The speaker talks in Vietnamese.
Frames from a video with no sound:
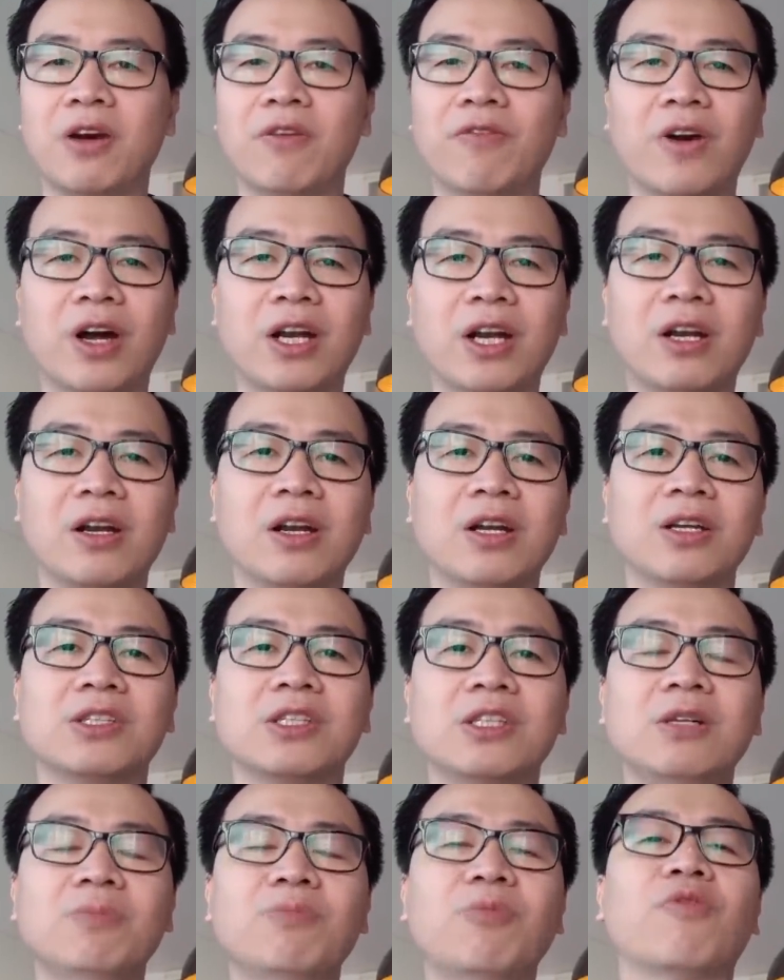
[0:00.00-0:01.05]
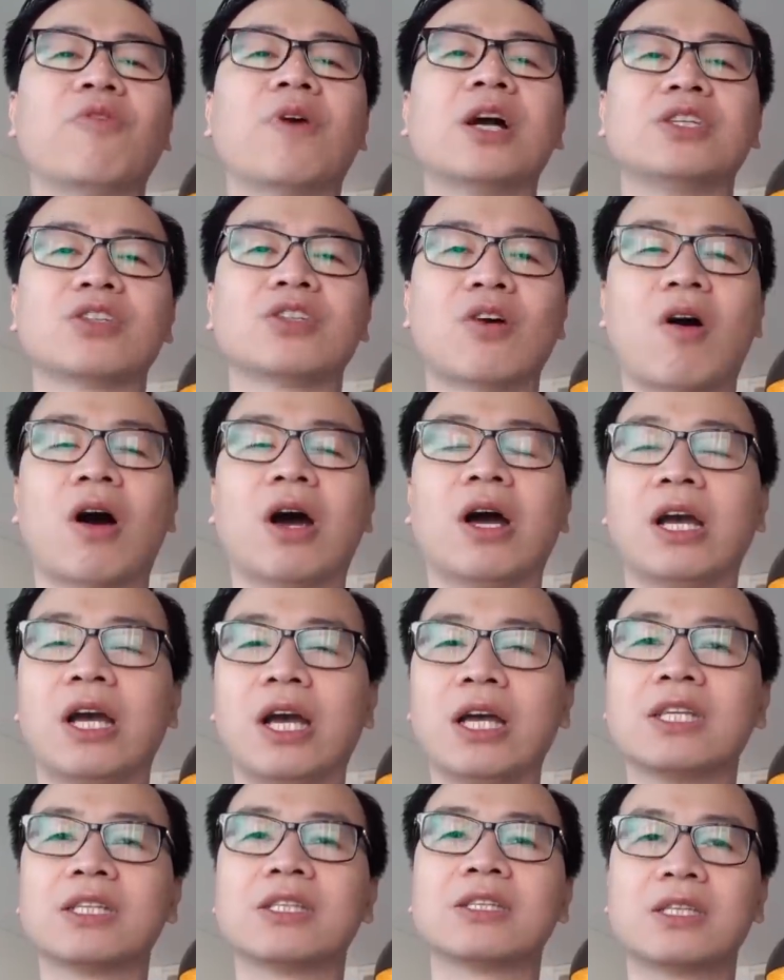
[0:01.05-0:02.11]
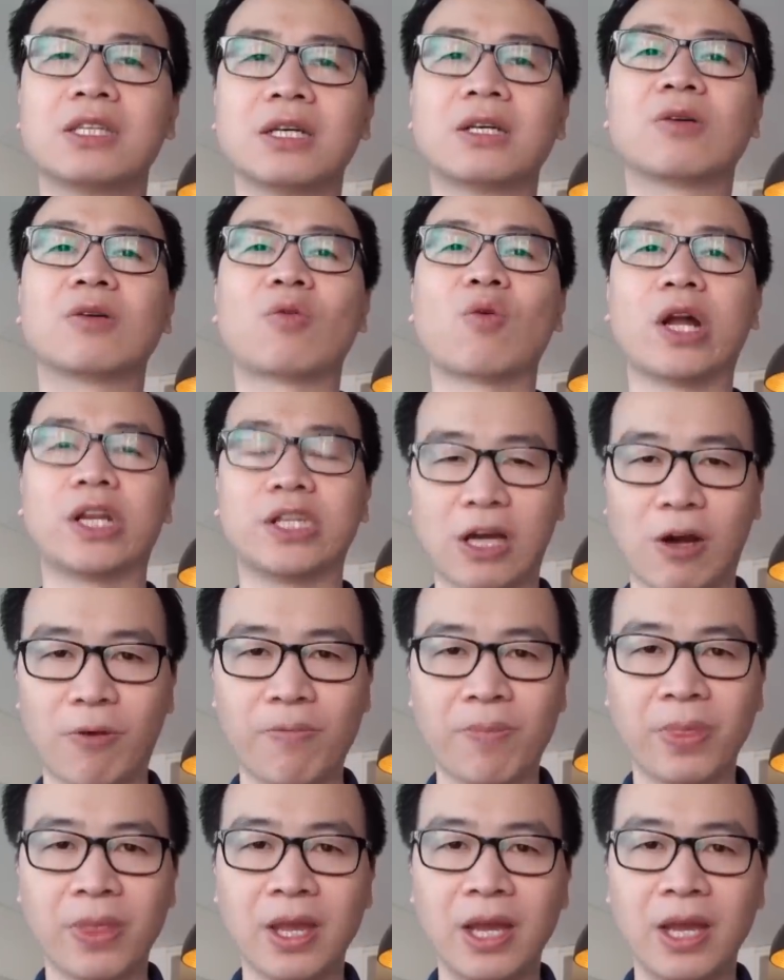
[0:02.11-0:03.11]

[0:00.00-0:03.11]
vẫn giữ một vai trò hết sức quan trọng.